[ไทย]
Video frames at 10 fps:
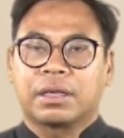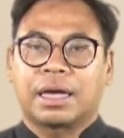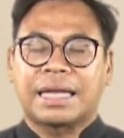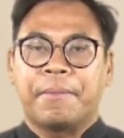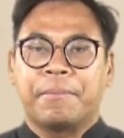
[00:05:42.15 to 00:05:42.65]

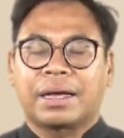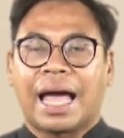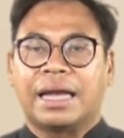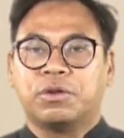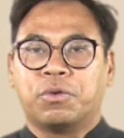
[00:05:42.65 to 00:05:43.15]
กระทำ
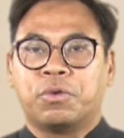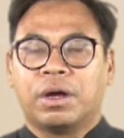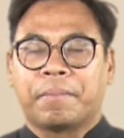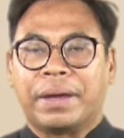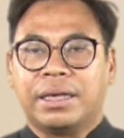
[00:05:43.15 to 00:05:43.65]
การอยู่
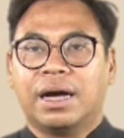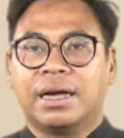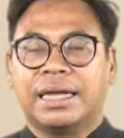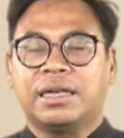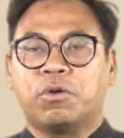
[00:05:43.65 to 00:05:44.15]
เป็นเนือ
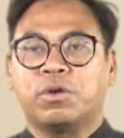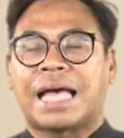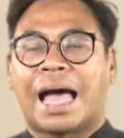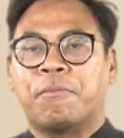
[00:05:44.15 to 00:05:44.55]
งนิดทุก